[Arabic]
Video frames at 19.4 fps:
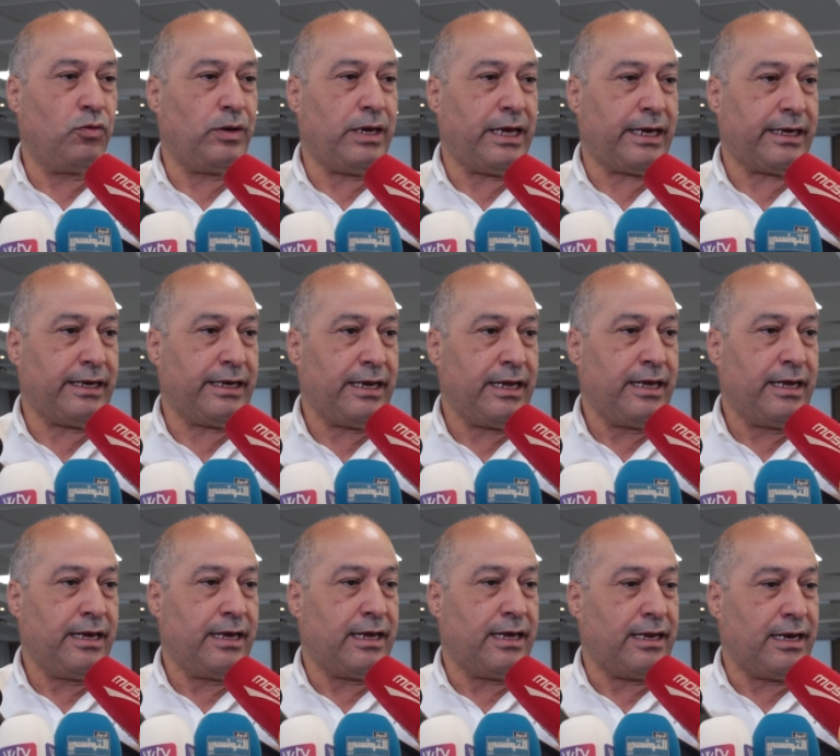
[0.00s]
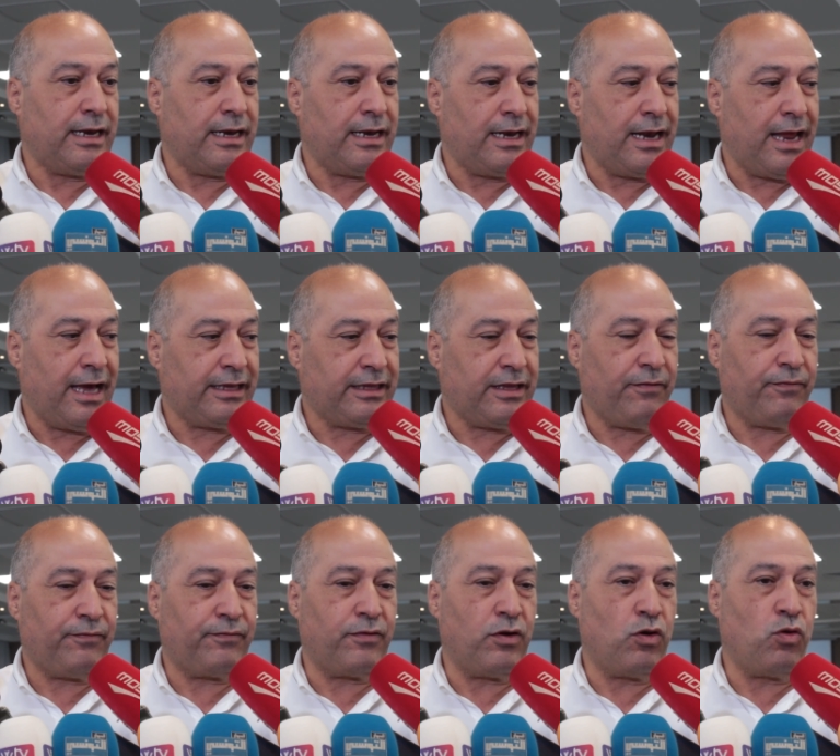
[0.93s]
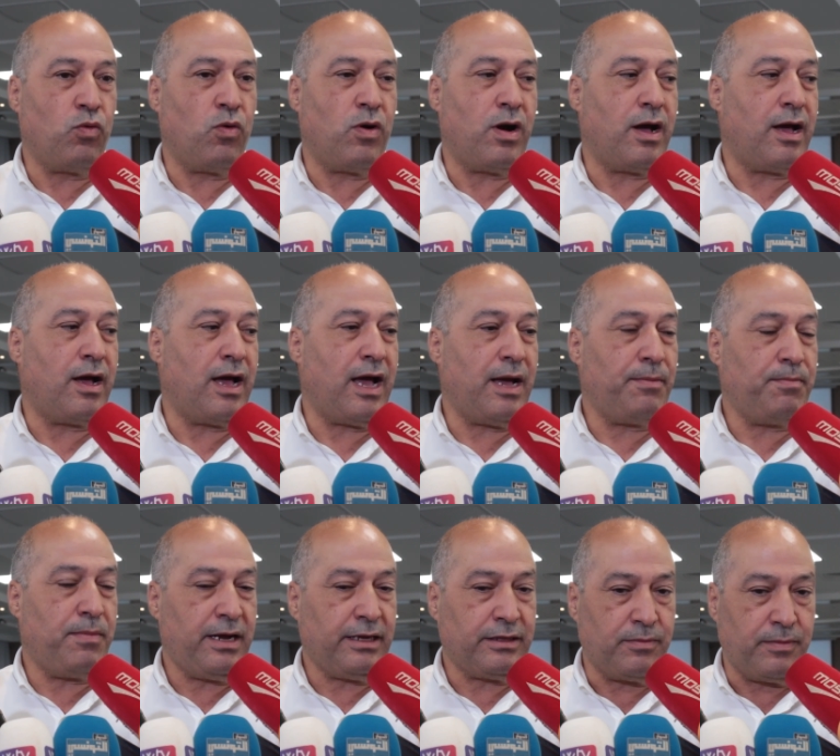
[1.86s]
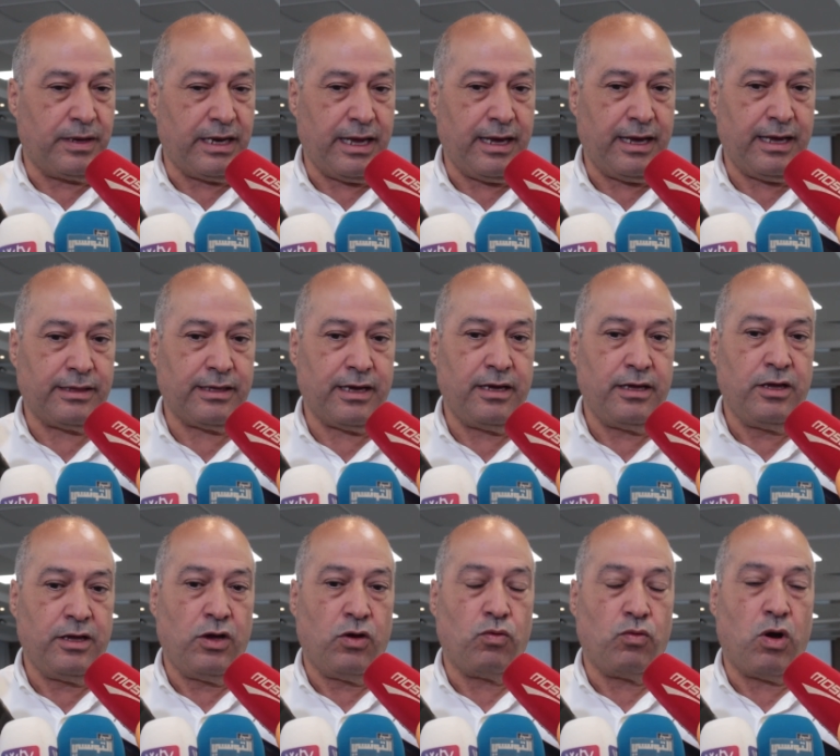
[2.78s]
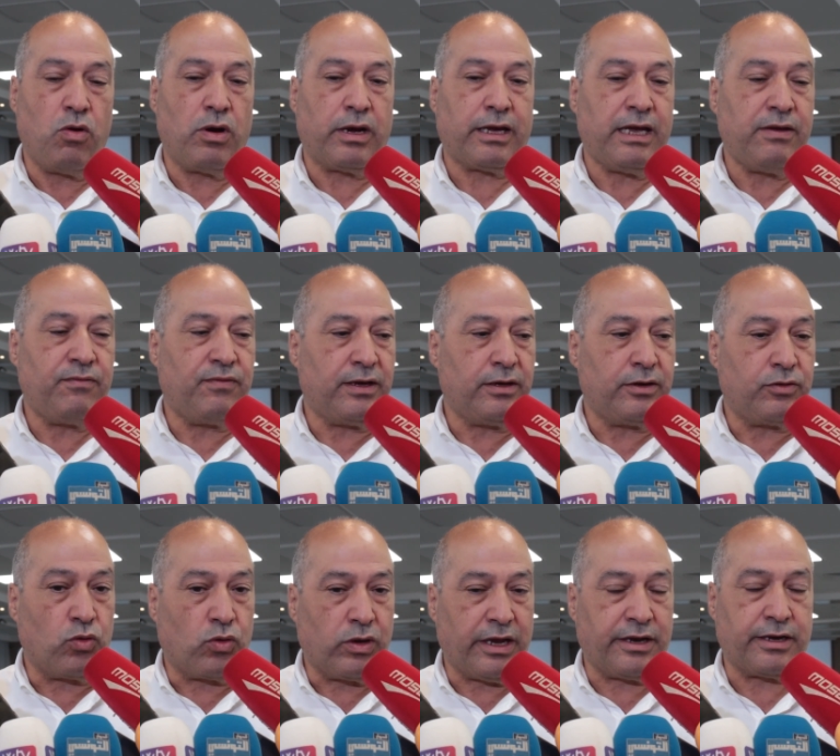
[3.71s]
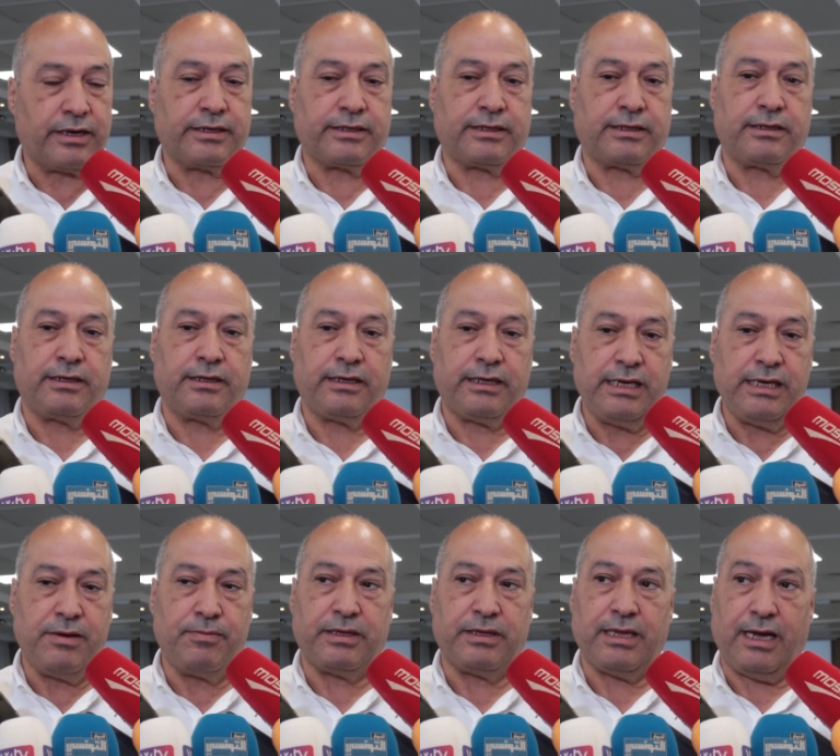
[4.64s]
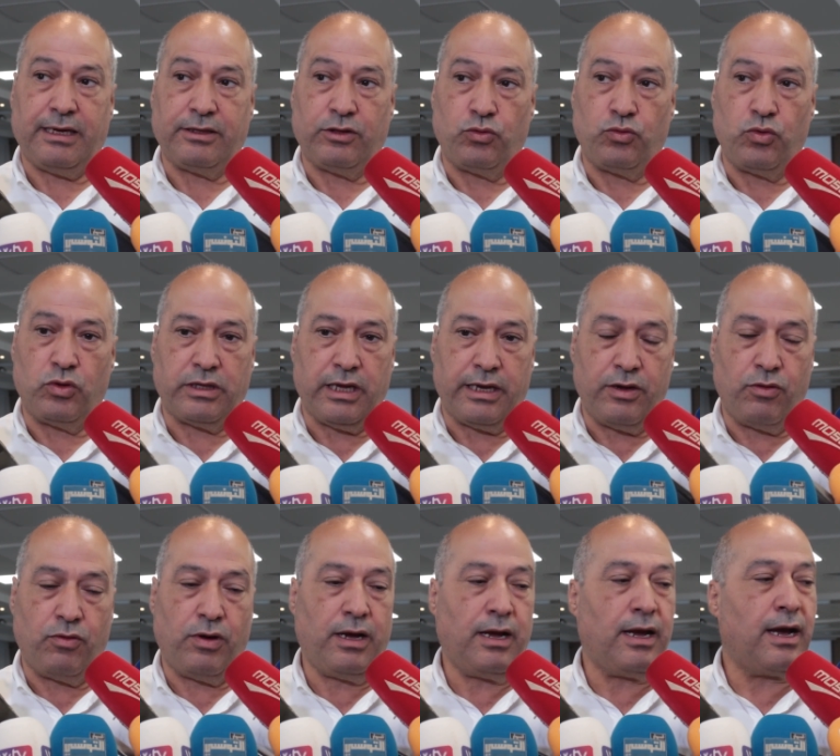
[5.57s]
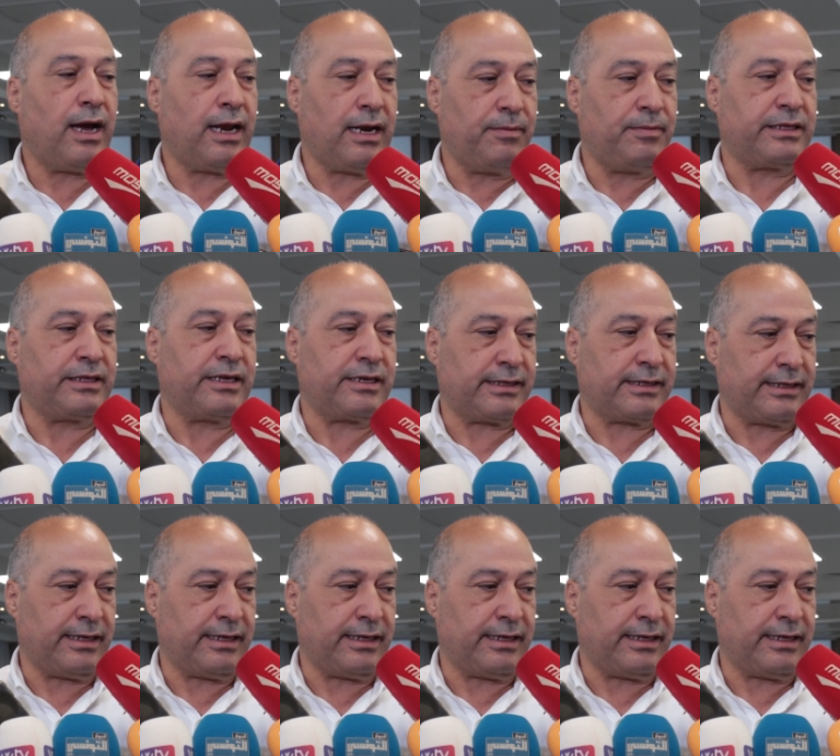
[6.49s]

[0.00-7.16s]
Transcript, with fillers: ولكن الهدف هو أبعد من هذا وهو كيف نكرس قيم التعدد والتنوع على مدار